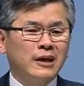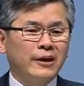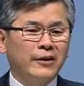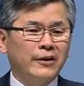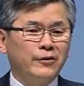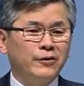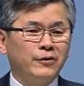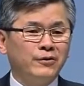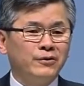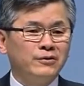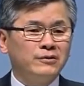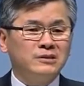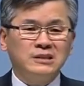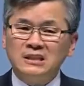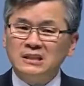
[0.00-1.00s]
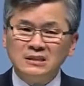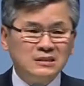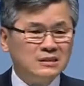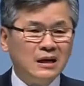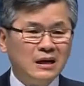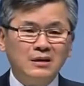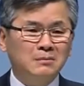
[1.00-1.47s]
거예요.
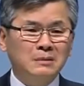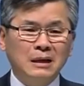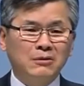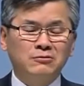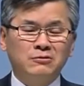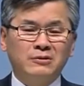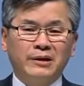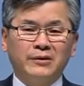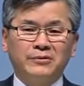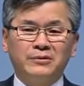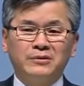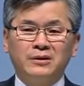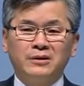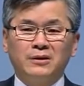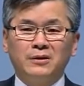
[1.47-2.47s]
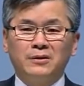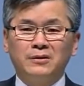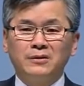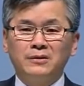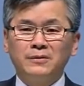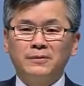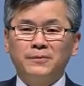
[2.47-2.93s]
진짜 아름다운 거예요,
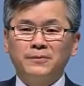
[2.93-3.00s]
그거.